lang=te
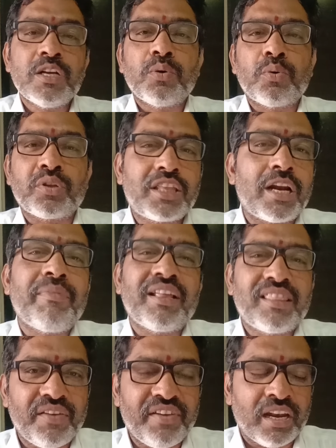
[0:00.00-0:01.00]

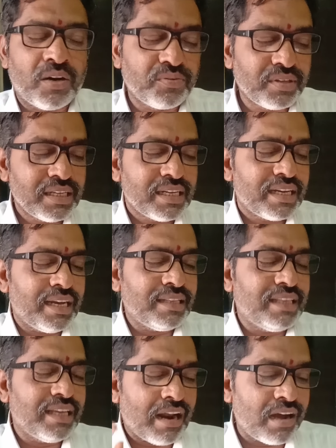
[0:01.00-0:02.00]
రుద్రమదేవి అన్నాడు ఇది
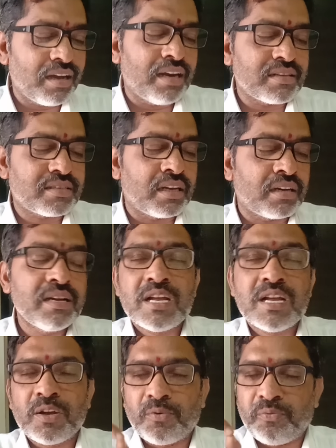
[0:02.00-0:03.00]
రాంగ్ ఆన్సర్
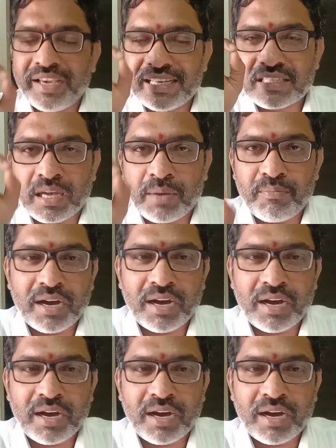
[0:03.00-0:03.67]
వెయ్యి స్తంభాల